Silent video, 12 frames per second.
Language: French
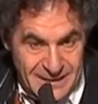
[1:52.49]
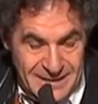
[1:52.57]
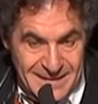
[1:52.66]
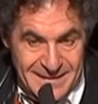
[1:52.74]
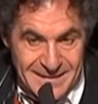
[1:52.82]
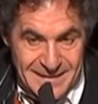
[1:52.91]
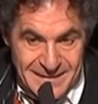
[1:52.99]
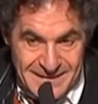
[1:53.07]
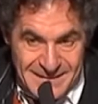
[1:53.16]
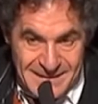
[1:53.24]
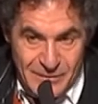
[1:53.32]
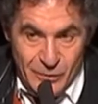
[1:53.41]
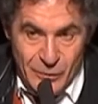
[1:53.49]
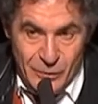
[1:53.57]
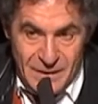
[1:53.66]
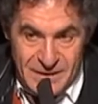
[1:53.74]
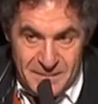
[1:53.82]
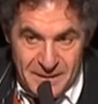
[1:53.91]
il n'existe
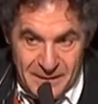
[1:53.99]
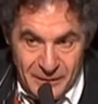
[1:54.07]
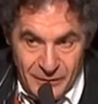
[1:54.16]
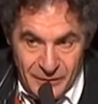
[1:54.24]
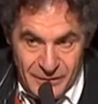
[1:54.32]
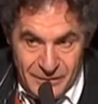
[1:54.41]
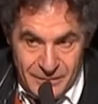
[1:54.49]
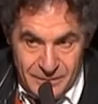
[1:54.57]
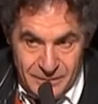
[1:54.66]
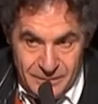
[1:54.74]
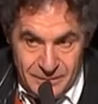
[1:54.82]
aucune expérience